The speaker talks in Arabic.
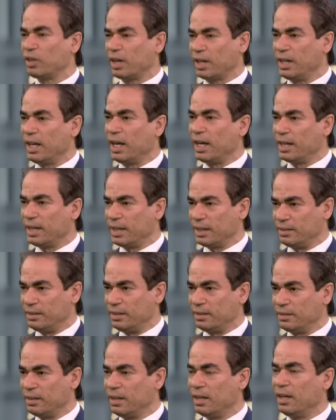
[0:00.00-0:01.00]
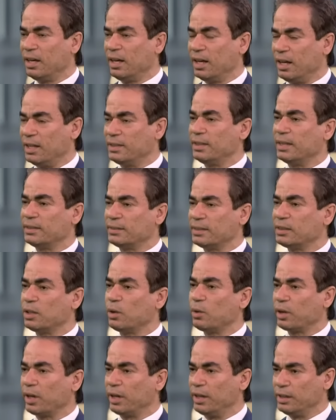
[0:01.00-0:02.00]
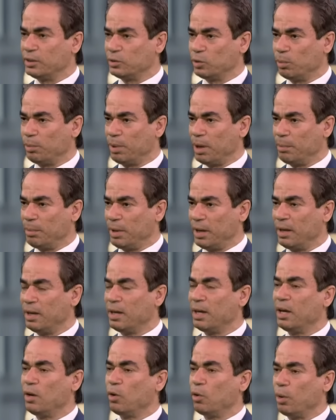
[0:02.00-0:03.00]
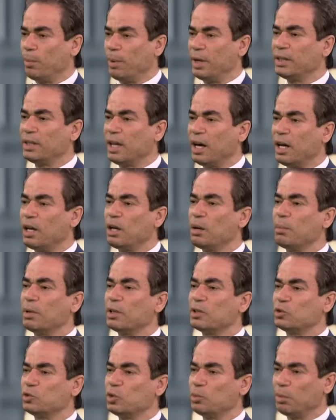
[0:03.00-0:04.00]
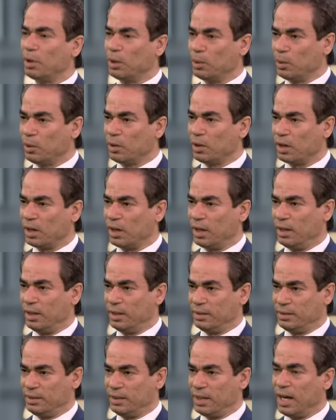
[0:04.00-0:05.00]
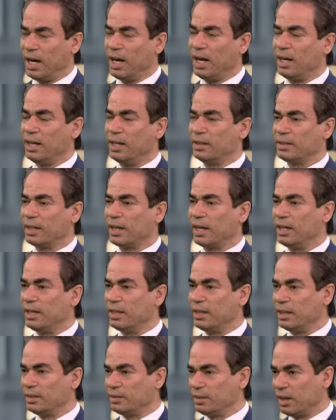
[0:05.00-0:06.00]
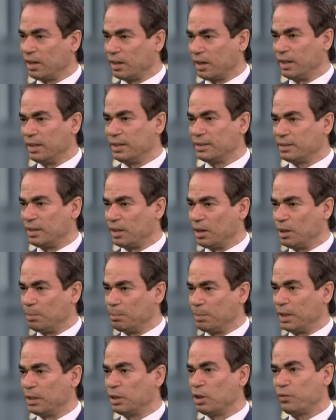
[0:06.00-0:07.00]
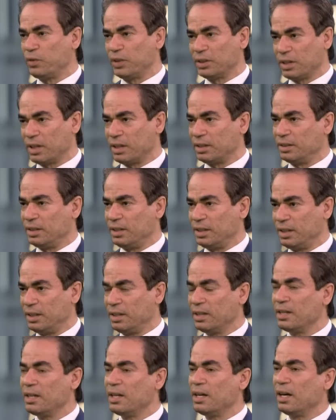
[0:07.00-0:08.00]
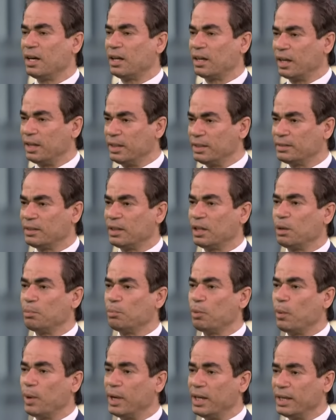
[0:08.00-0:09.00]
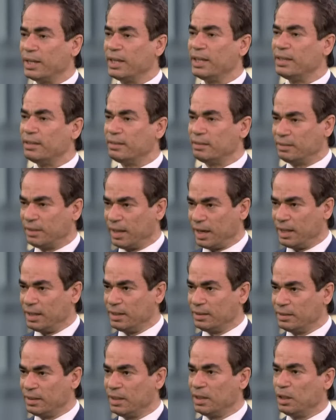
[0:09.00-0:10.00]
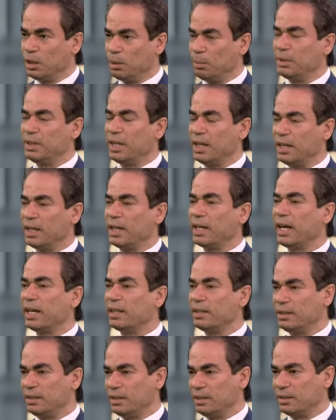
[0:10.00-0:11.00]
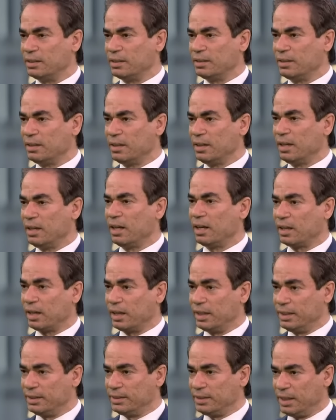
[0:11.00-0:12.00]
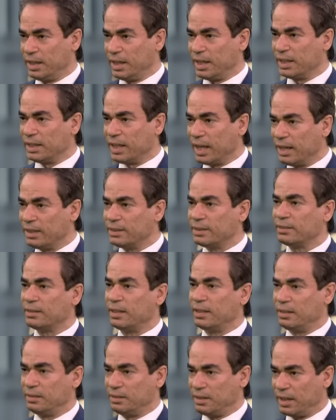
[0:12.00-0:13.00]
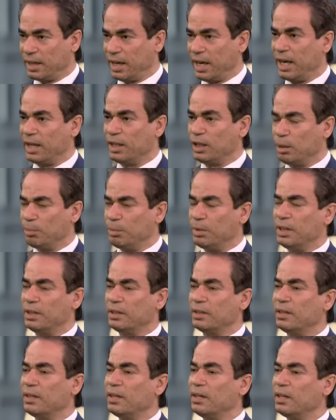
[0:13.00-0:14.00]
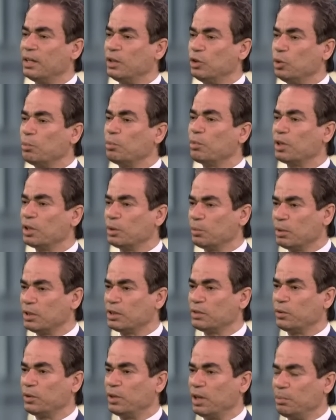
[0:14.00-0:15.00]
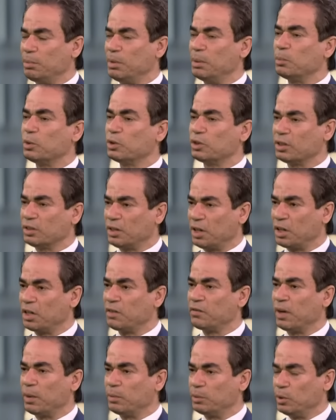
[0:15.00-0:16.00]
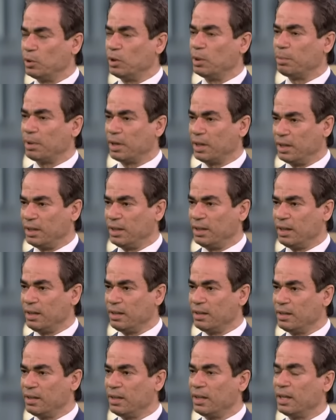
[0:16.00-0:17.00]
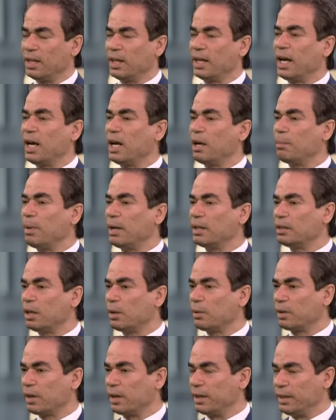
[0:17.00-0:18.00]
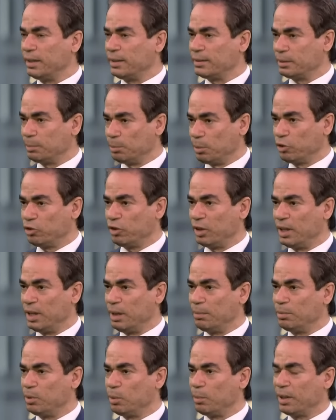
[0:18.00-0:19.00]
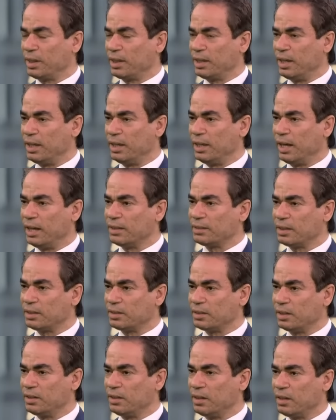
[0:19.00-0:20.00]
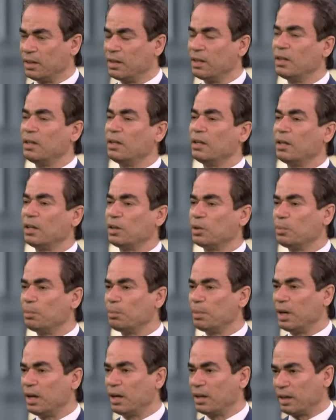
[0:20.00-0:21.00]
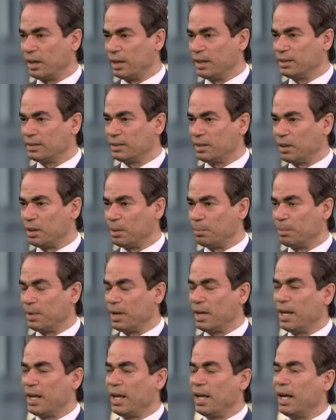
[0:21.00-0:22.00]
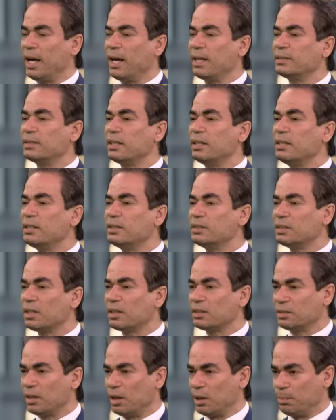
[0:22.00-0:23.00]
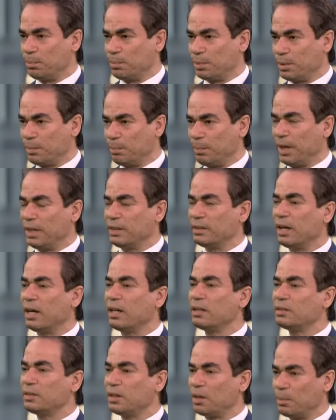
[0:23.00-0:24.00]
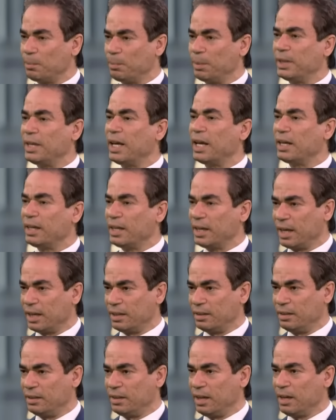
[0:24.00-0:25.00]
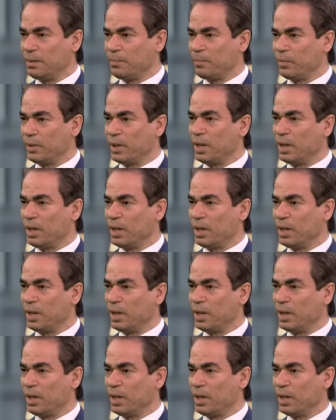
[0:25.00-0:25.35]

شكلها الجديد الذي أسسه الرئيس أوباما وبين المنظومة الأخرى التي أعلى تجلياتها الرئيس ترامب لأنه في تقديري الرئيس ترامب هو الجيل الثالث من الريجانيين الرئيس ريجن أسس الاتجاه يمين يمكن وصفه يمين متطرف أو نيوليبرالية جاء بعده الرئيس بوش الابن ممثلا لهذا التيار ثم الرئيس ترامب هذا الاستقطاب بين الترامبية الريجانية